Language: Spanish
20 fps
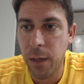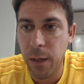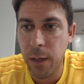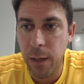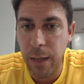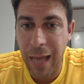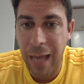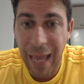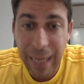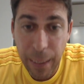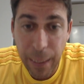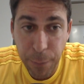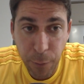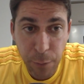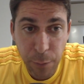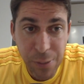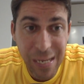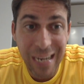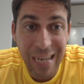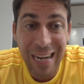Hay que
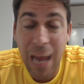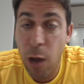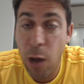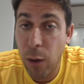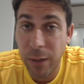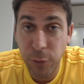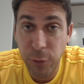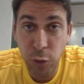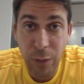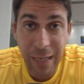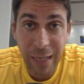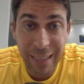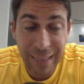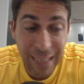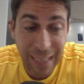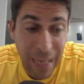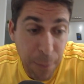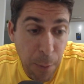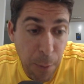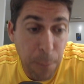aprovechar las ocasiones que
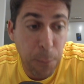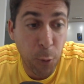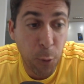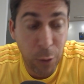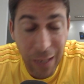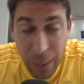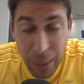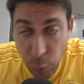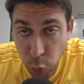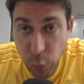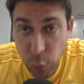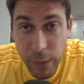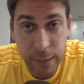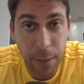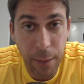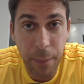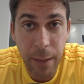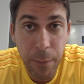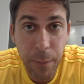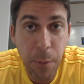tengamos porque algunas
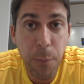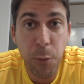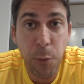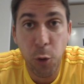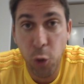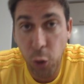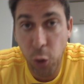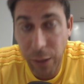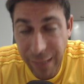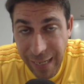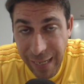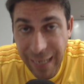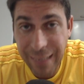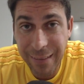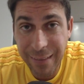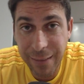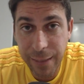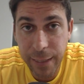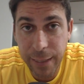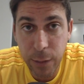tendremos, por lo general
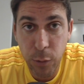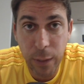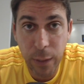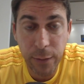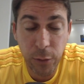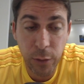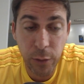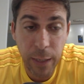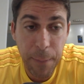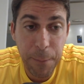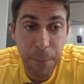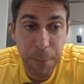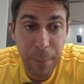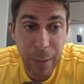se tienen ocasiones,